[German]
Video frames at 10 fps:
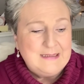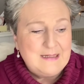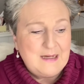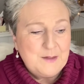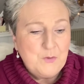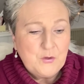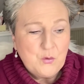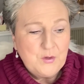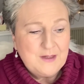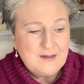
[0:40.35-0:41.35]
Ja, ich möchte
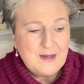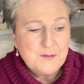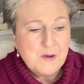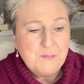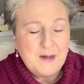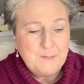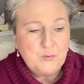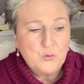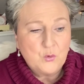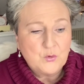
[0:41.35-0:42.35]
euch gleich mal ein paar
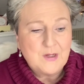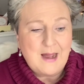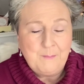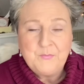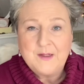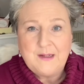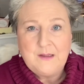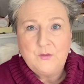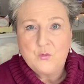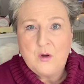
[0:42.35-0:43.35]
Produkte abdrehen.
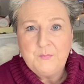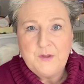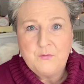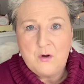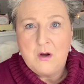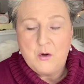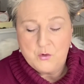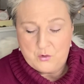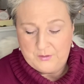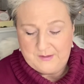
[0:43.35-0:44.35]
Es kommt die Woche auch
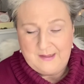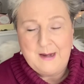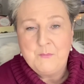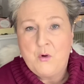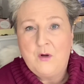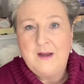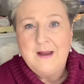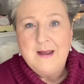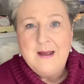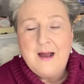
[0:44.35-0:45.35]
noch ein DM-Haul.
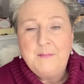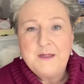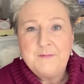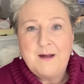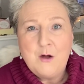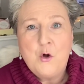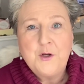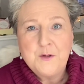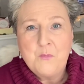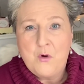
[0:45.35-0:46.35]
Aber ich war
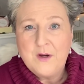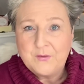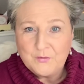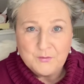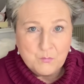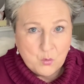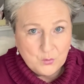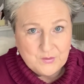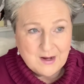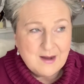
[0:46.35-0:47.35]
heute Morgen, es ist
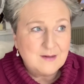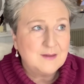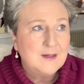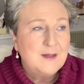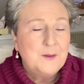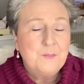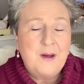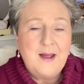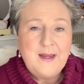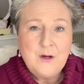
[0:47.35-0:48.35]
Montag,
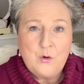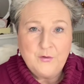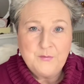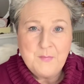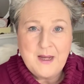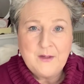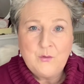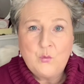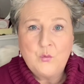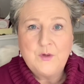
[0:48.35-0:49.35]
bei Rossmann
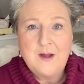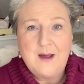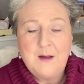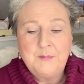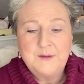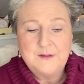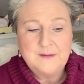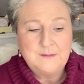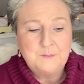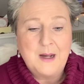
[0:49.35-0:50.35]
und
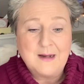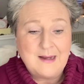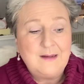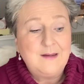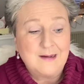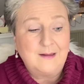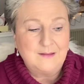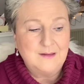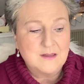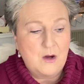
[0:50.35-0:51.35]
habe ein paar Kleinigkeiten
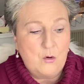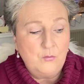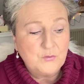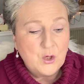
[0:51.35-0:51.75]
gekauft.